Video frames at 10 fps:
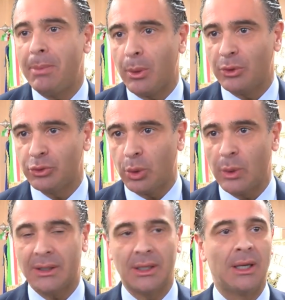Per quanto
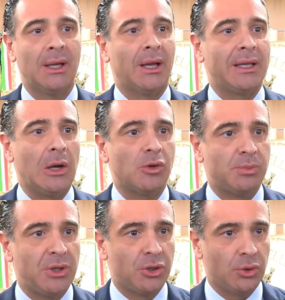riguarda gli
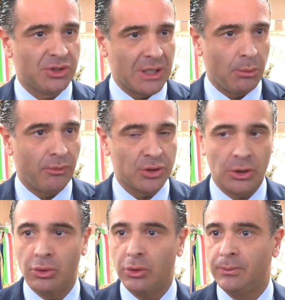auspici noi stiamo
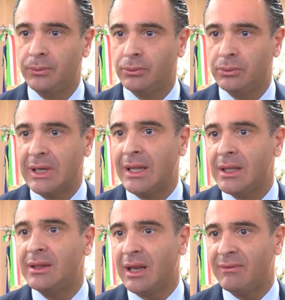facendo mm,
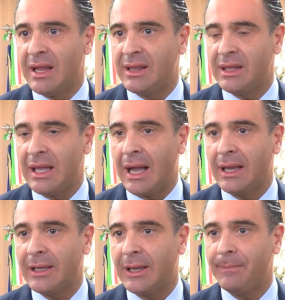grandi interventi
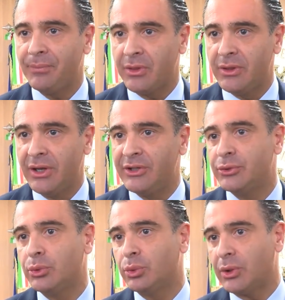anche di
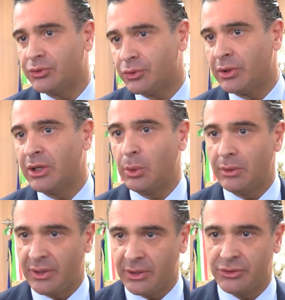ristrutturazione, di
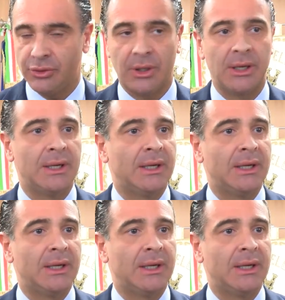riqualificazione